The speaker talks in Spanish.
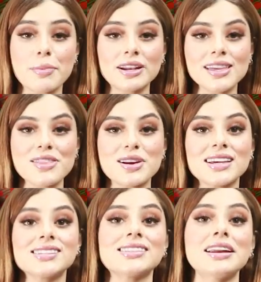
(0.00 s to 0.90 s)
del
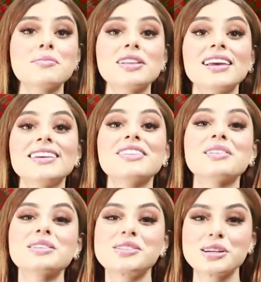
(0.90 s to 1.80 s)
partido y las estaremos
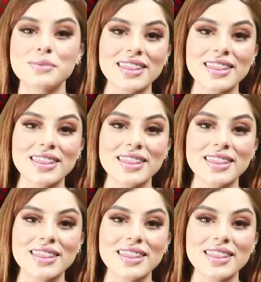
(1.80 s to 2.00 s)
leyendo en nuestros